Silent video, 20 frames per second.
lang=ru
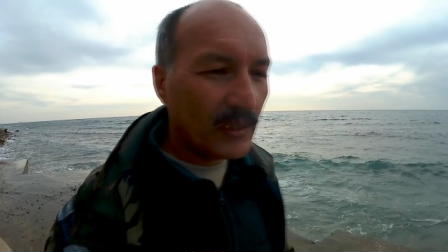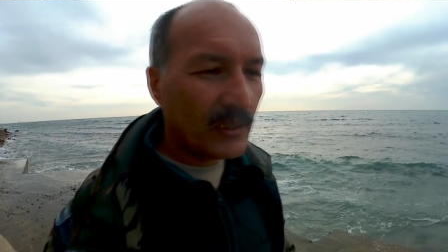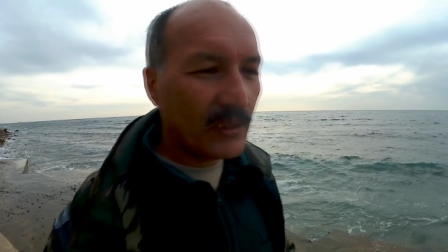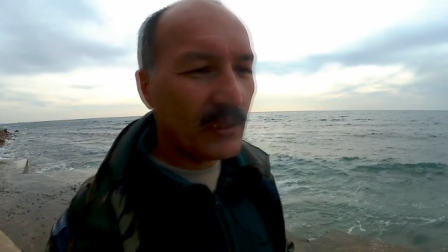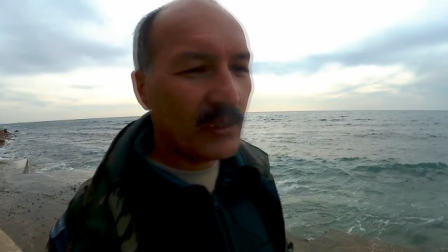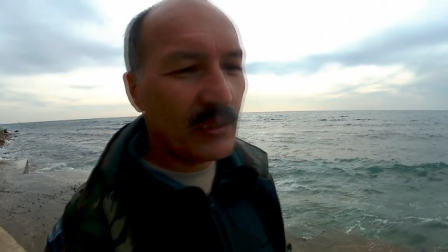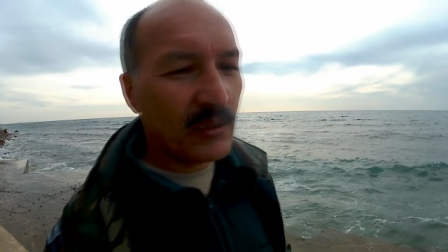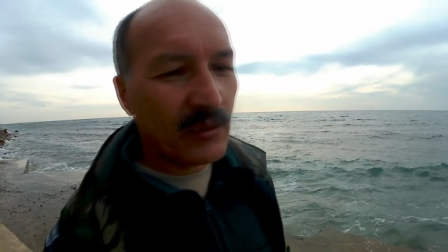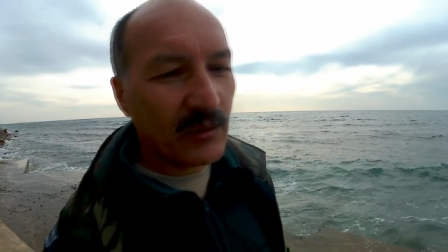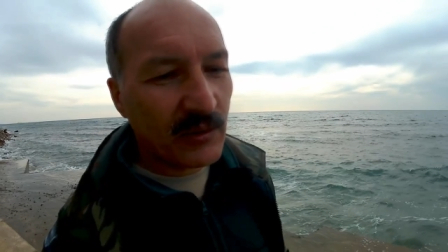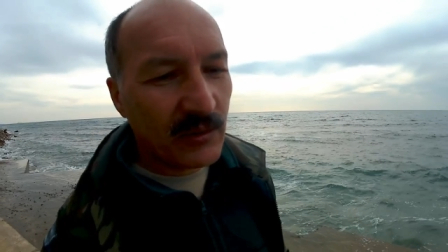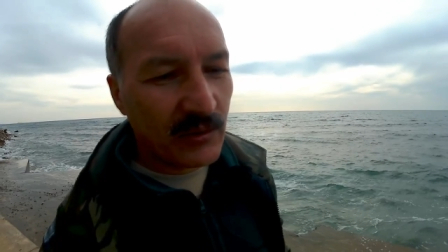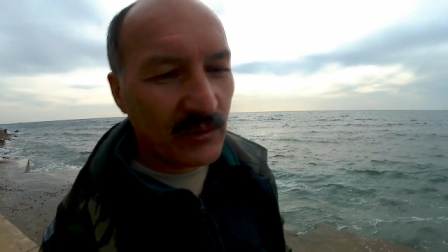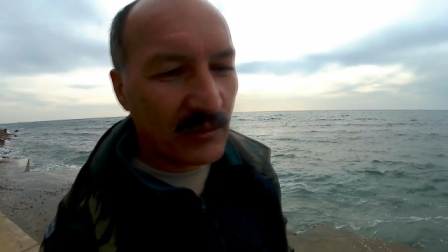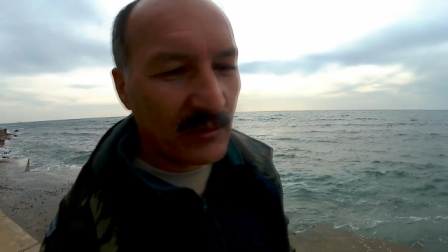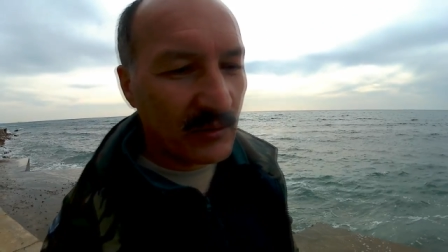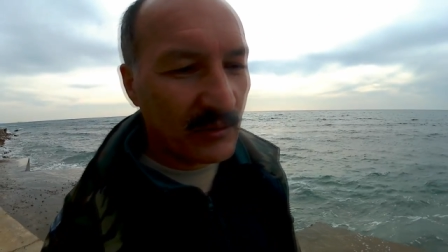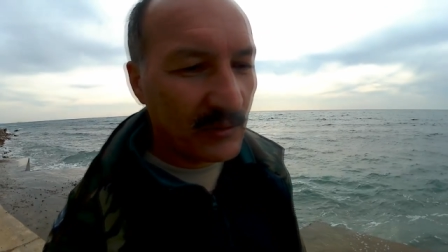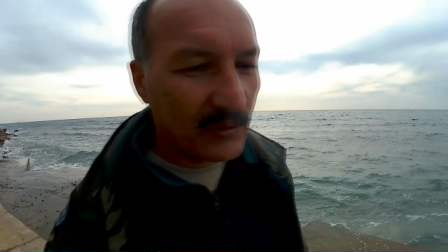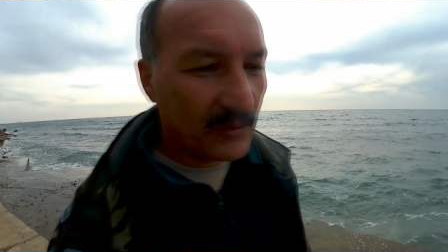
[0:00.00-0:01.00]

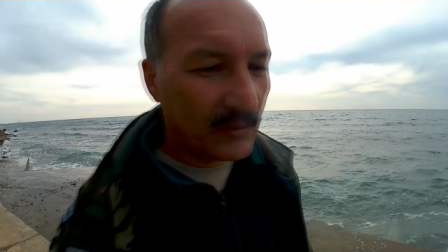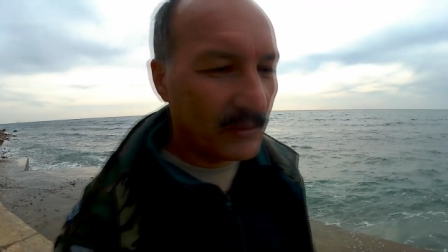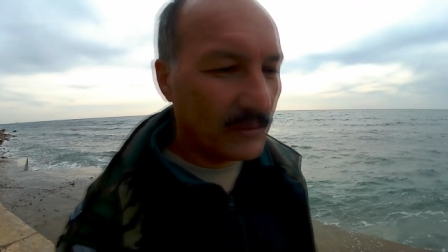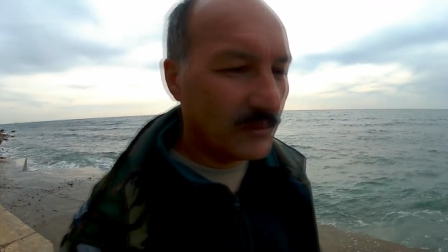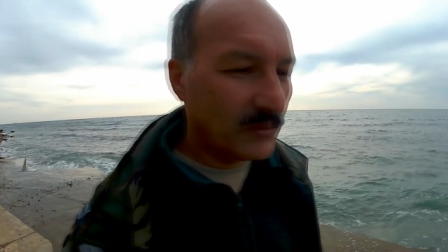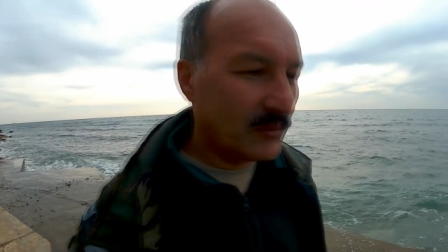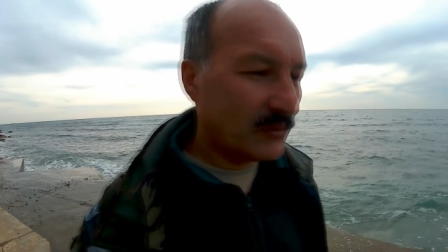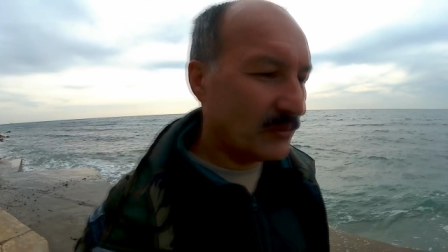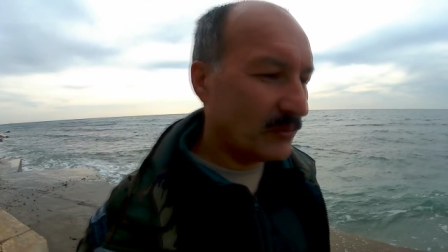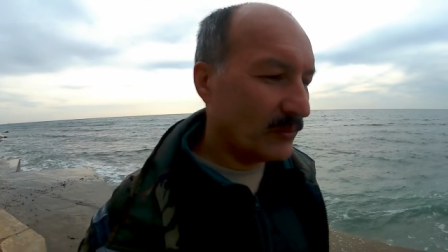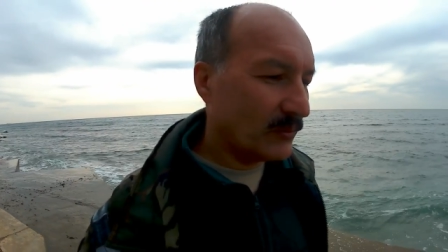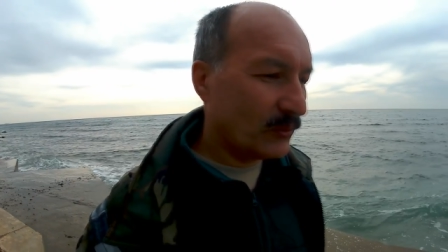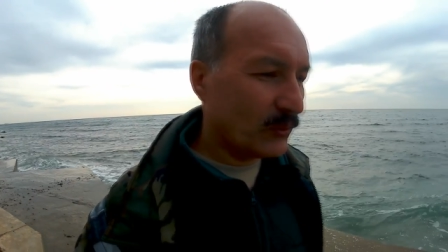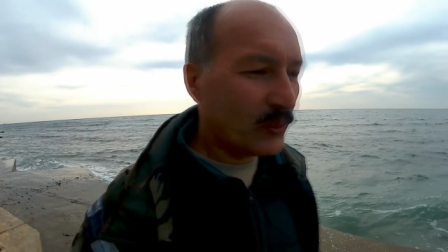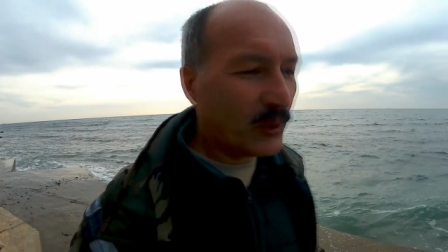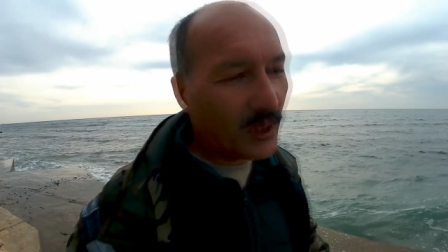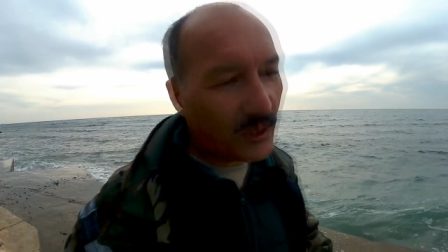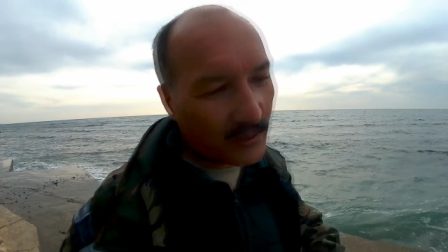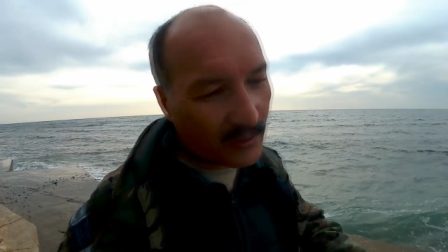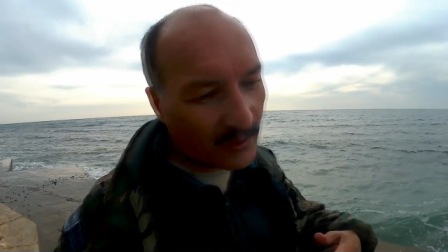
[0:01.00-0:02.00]
и,
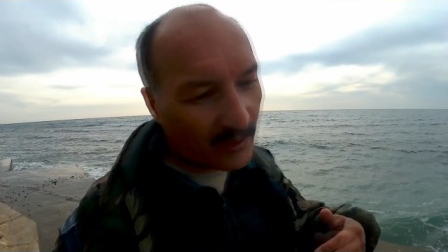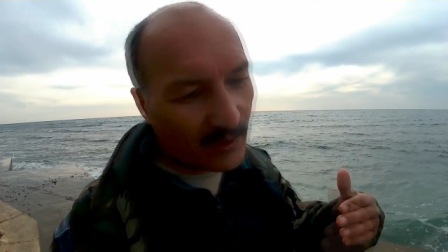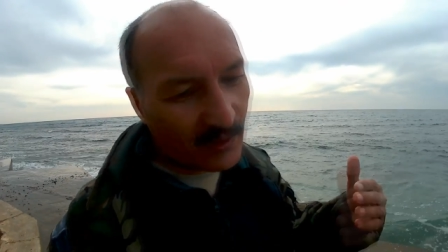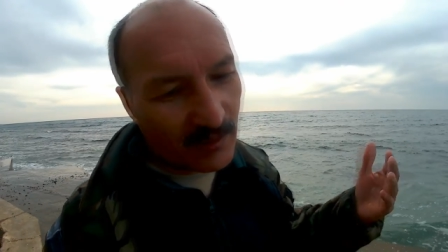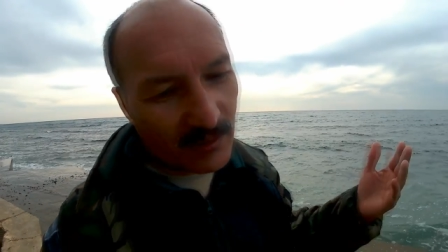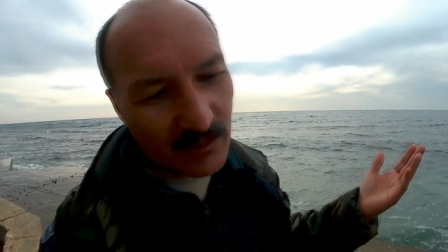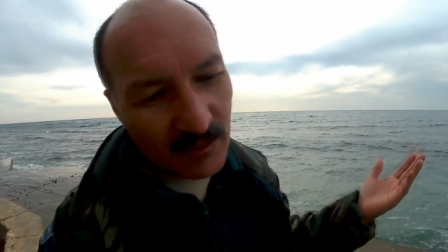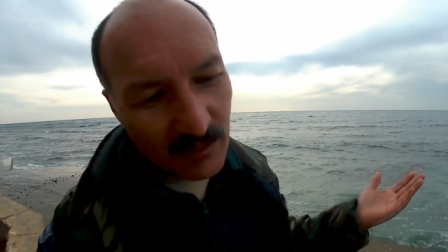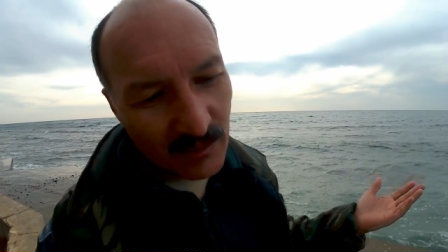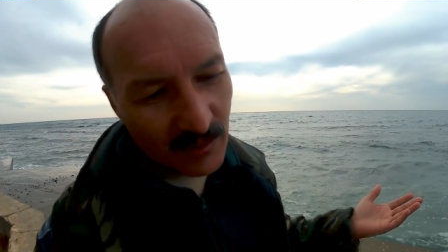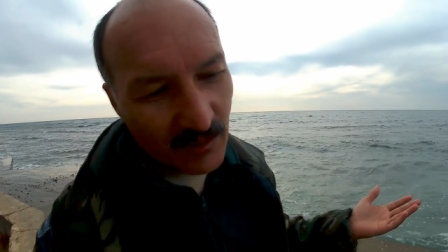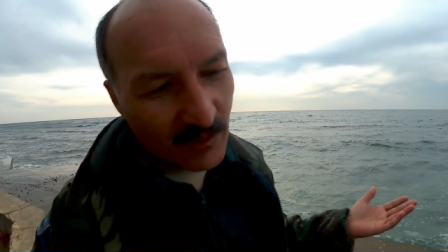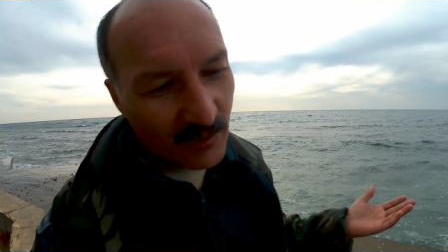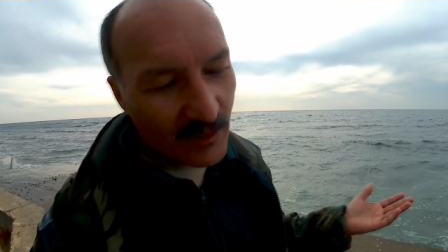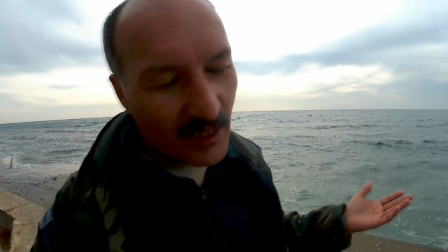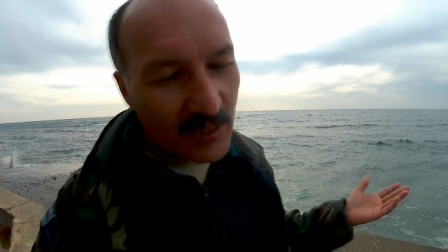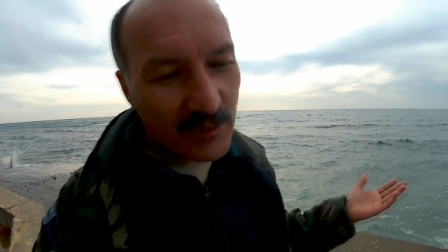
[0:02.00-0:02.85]
э, ну, как-то,